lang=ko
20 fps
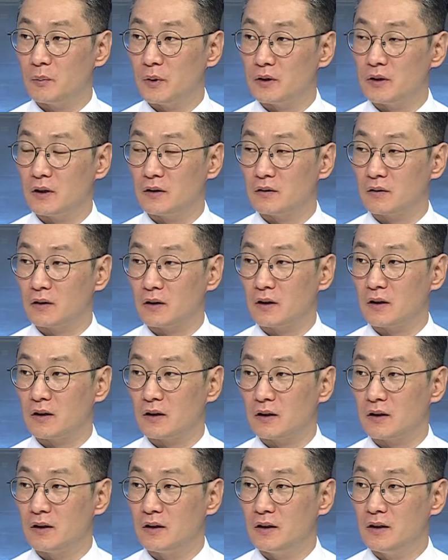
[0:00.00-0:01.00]
폐쇄하는
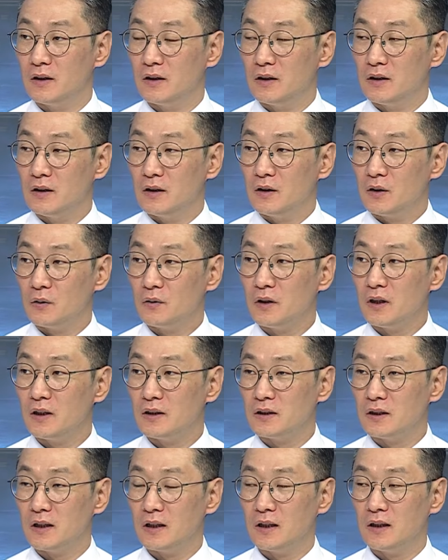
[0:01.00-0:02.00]
게
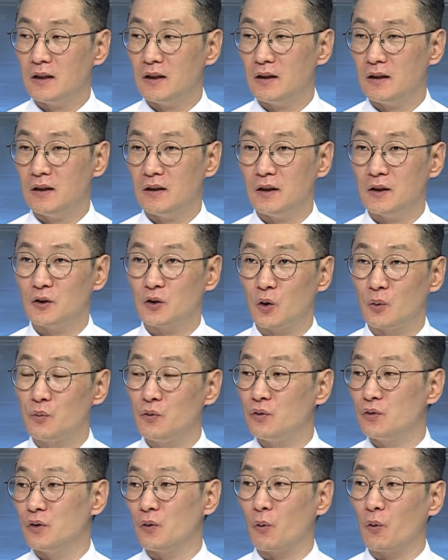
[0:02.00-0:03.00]
현대차의
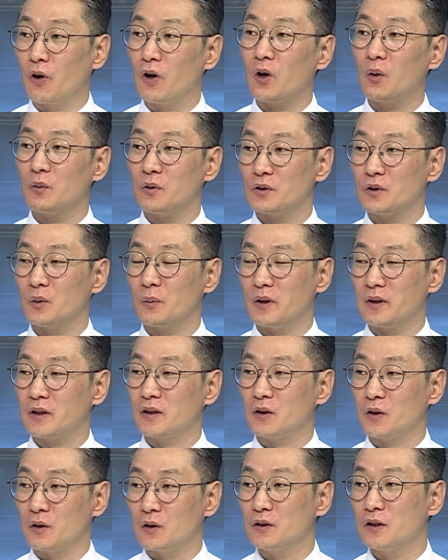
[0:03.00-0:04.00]
점유율이 올라오면서 만약
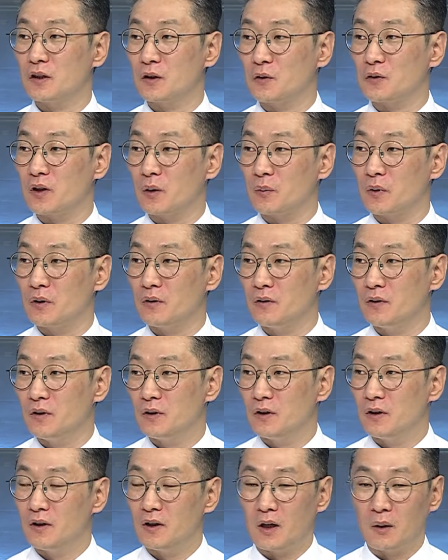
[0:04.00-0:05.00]
그런 현상이었다면
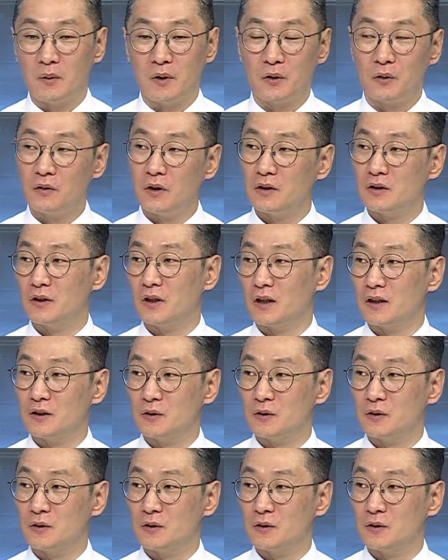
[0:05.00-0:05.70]
음. 아마 현대차가